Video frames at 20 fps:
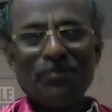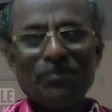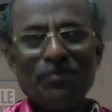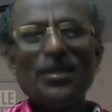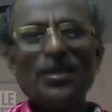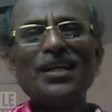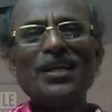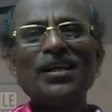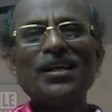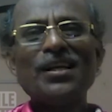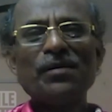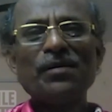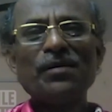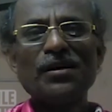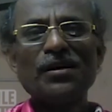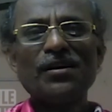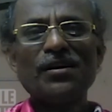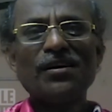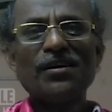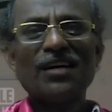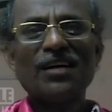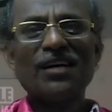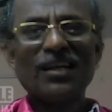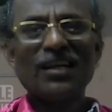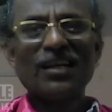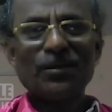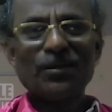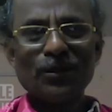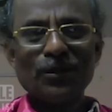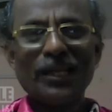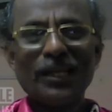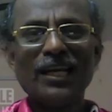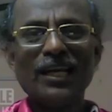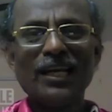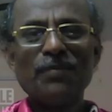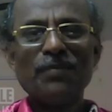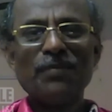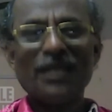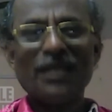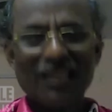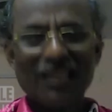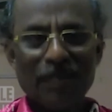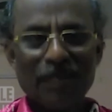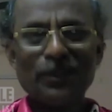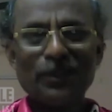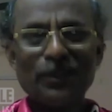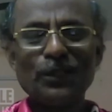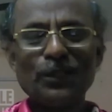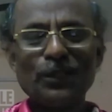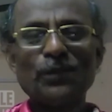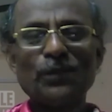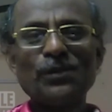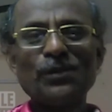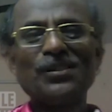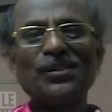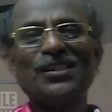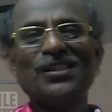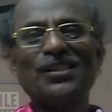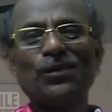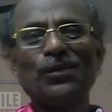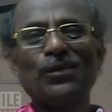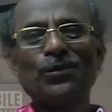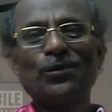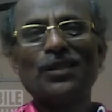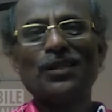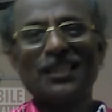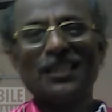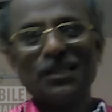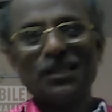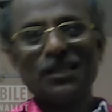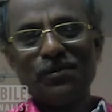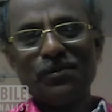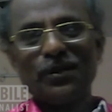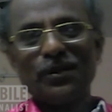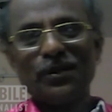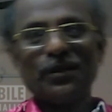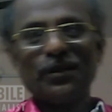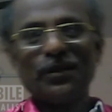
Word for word: மெரினா குதிரைகள் மேலே அமர்ந்திருக்கும் இந்த குதிரை திரும்ப